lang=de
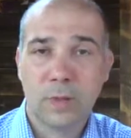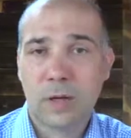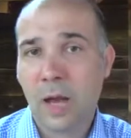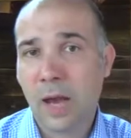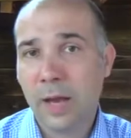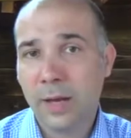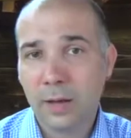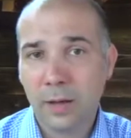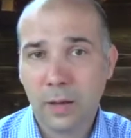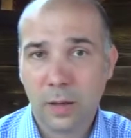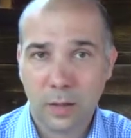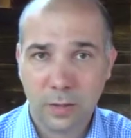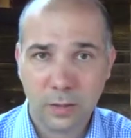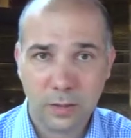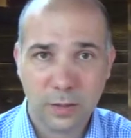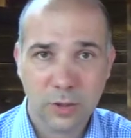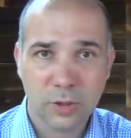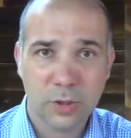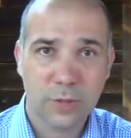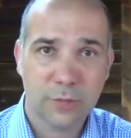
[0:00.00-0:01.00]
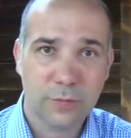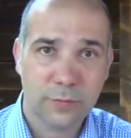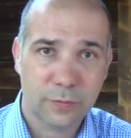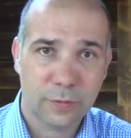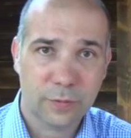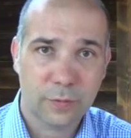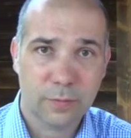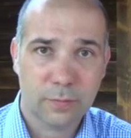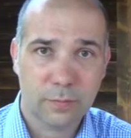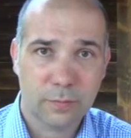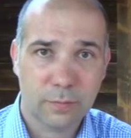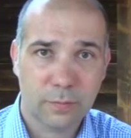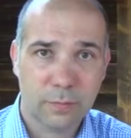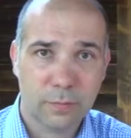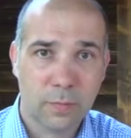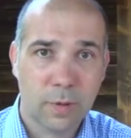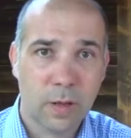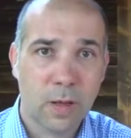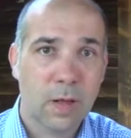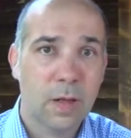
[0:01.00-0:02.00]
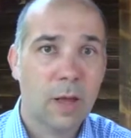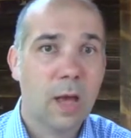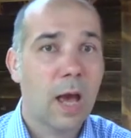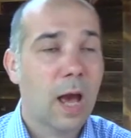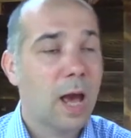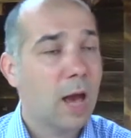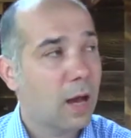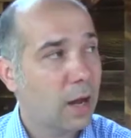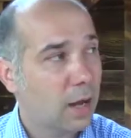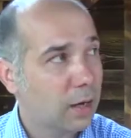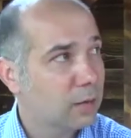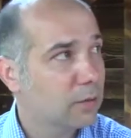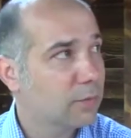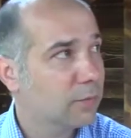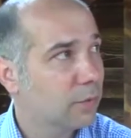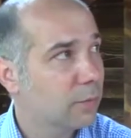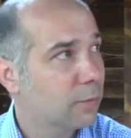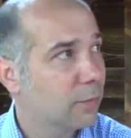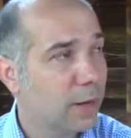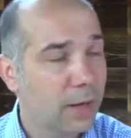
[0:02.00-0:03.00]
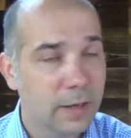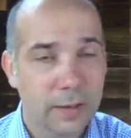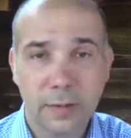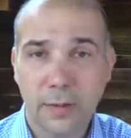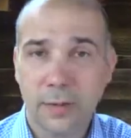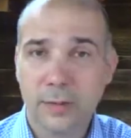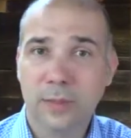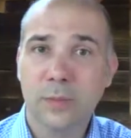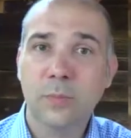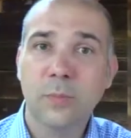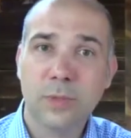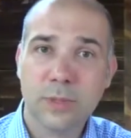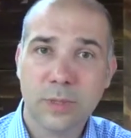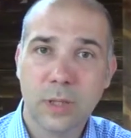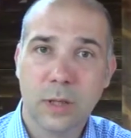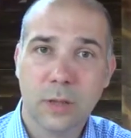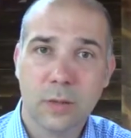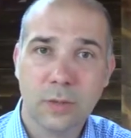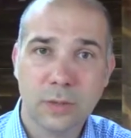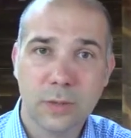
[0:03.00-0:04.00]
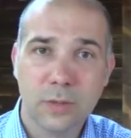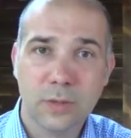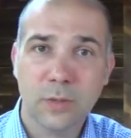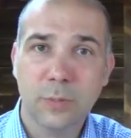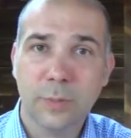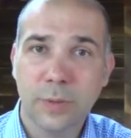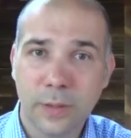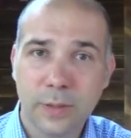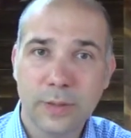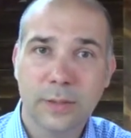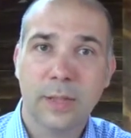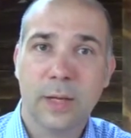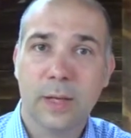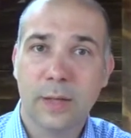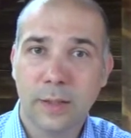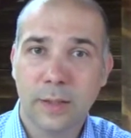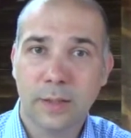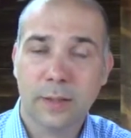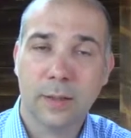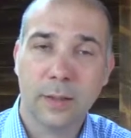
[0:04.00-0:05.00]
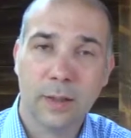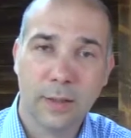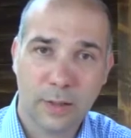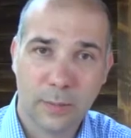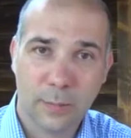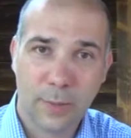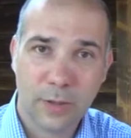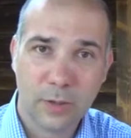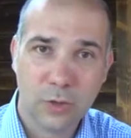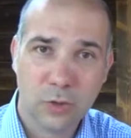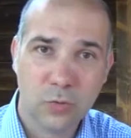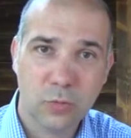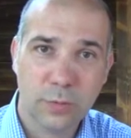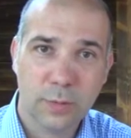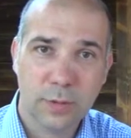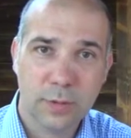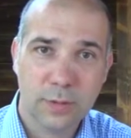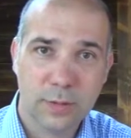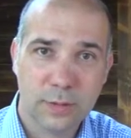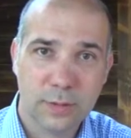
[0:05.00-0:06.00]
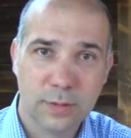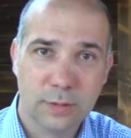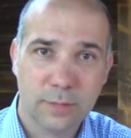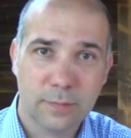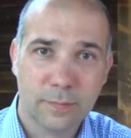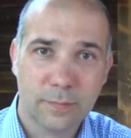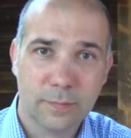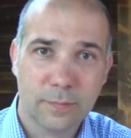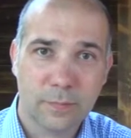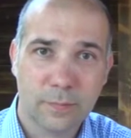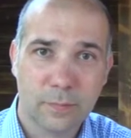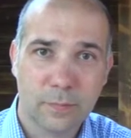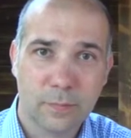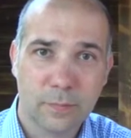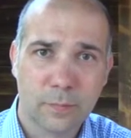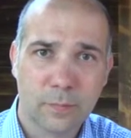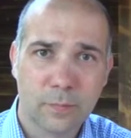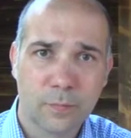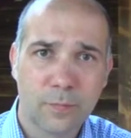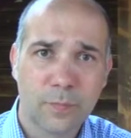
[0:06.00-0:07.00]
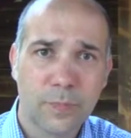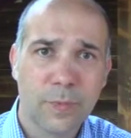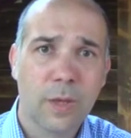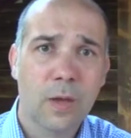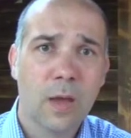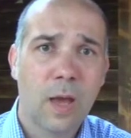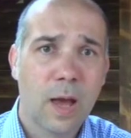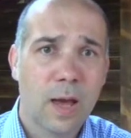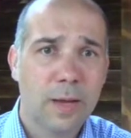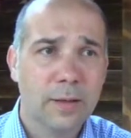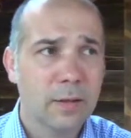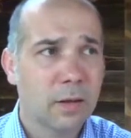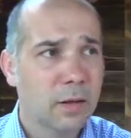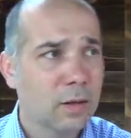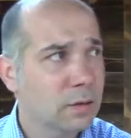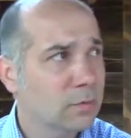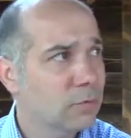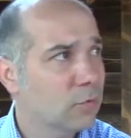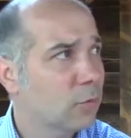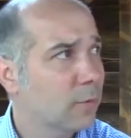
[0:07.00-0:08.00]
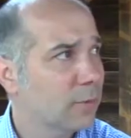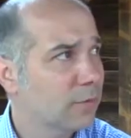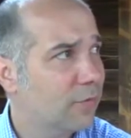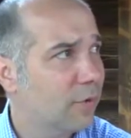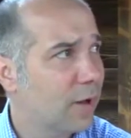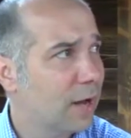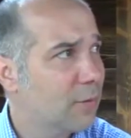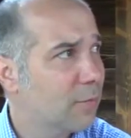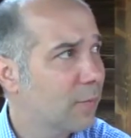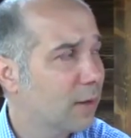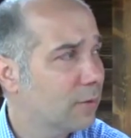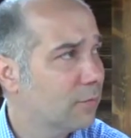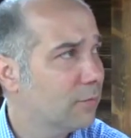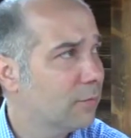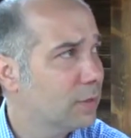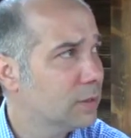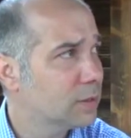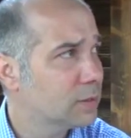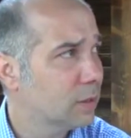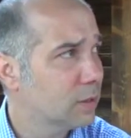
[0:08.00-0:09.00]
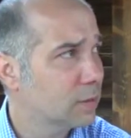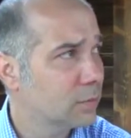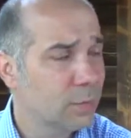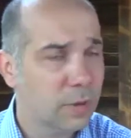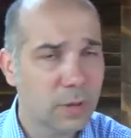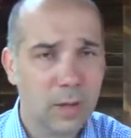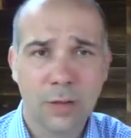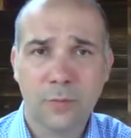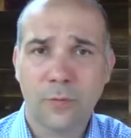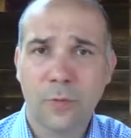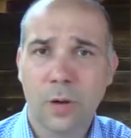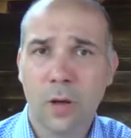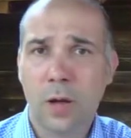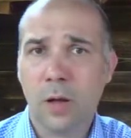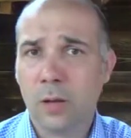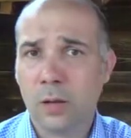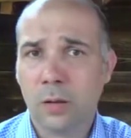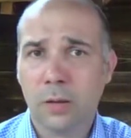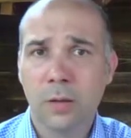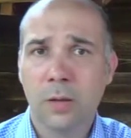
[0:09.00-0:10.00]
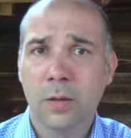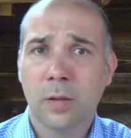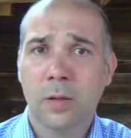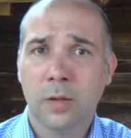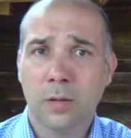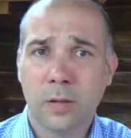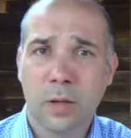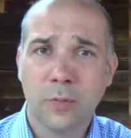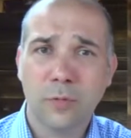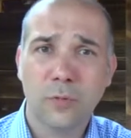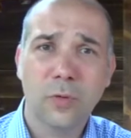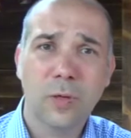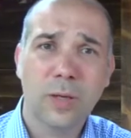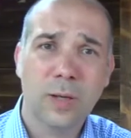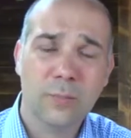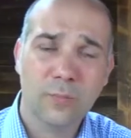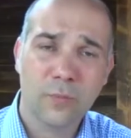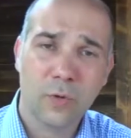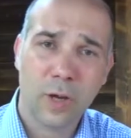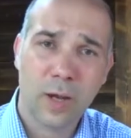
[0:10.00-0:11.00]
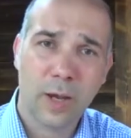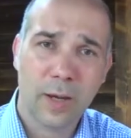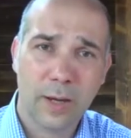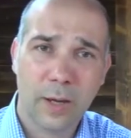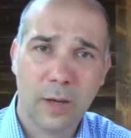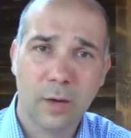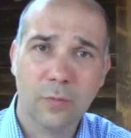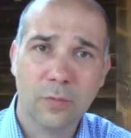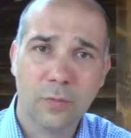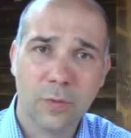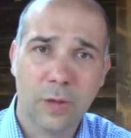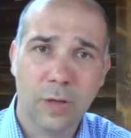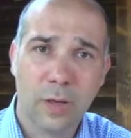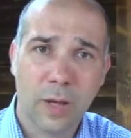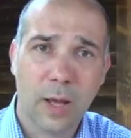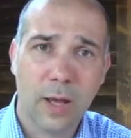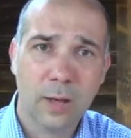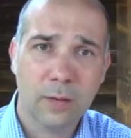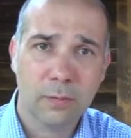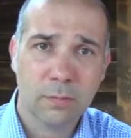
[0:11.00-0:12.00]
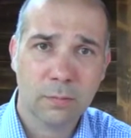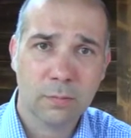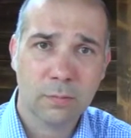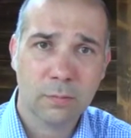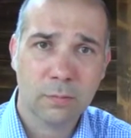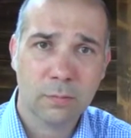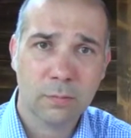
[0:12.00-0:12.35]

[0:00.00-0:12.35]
Kein Ladengeschäft, einer von beiden ist immer zu Hause, zumindest derjenige, der in der Backstube ist. An Tagen, wo man frei machen will, sagt man einfach, ach, dafür nehmen wir keine Aufträge an.